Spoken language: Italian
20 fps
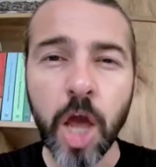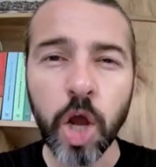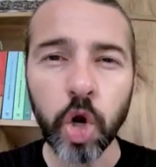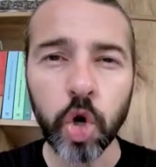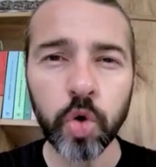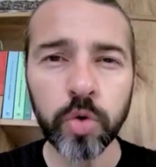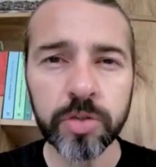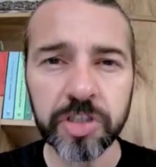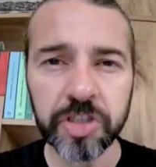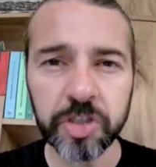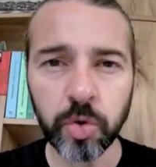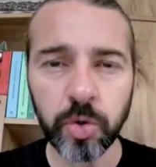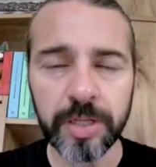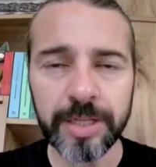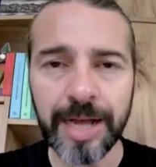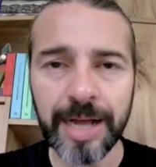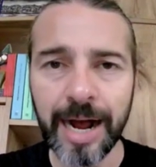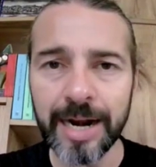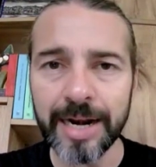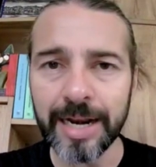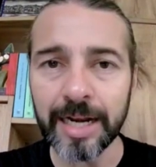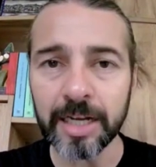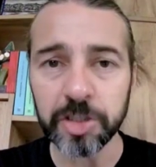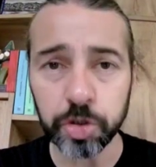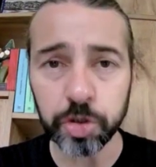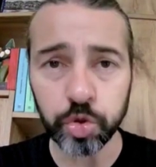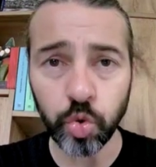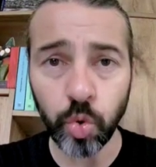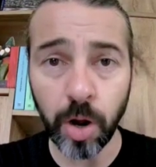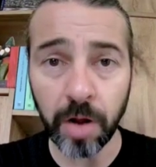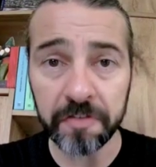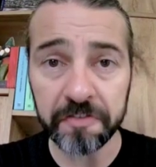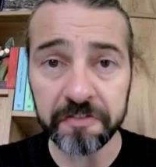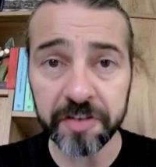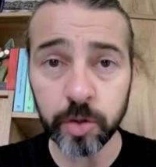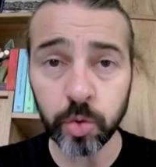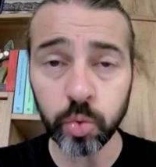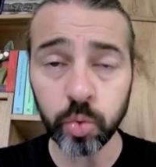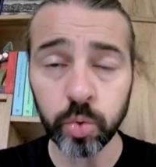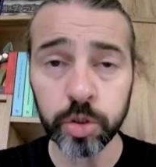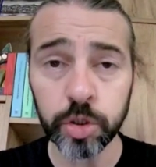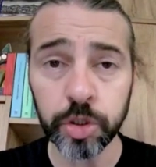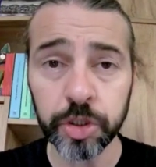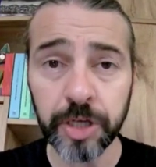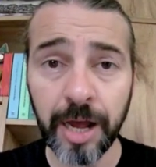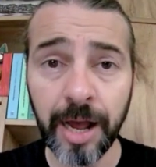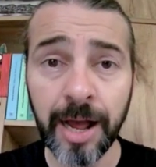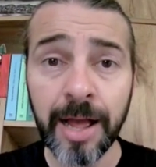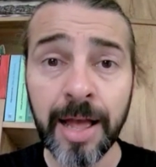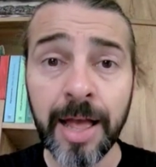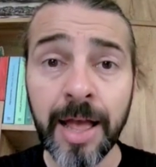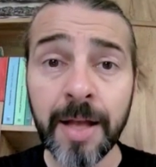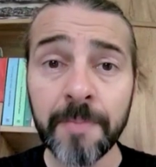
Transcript: consolidare la sua fiducia